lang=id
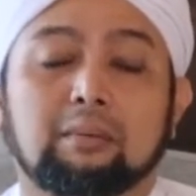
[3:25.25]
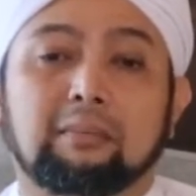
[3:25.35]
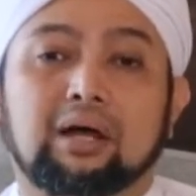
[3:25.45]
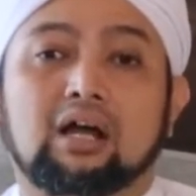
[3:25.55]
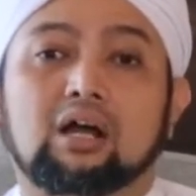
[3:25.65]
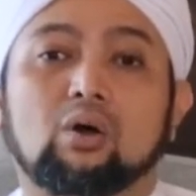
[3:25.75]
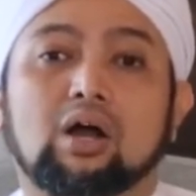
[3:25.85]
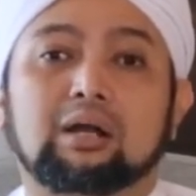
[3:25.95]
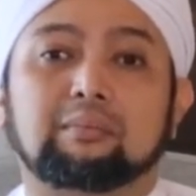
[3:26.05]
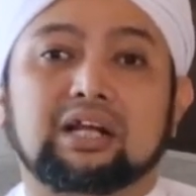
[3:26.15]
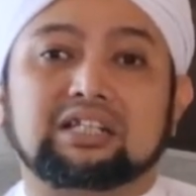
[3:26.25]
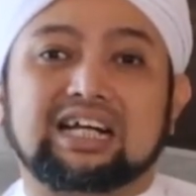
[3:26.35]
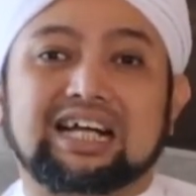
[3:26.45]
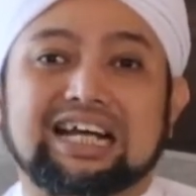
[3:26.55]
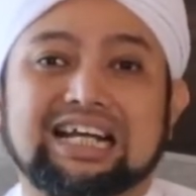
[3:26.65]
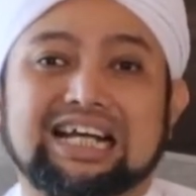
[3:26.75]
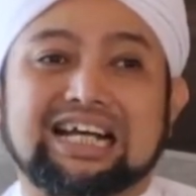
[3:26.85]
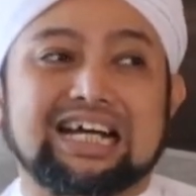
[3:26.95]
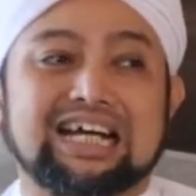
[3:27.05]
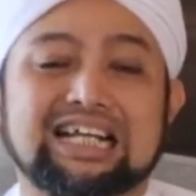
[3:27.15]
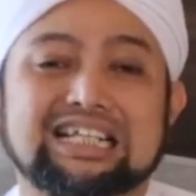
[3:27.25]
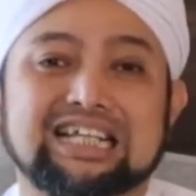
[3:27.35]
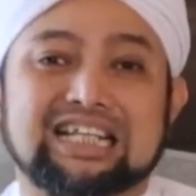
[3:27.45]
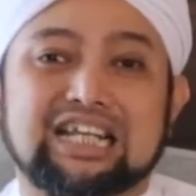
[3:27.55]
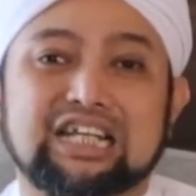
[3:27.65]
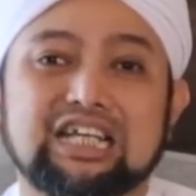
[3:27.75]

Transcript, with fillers: maka engkau akan merasakan kelezatan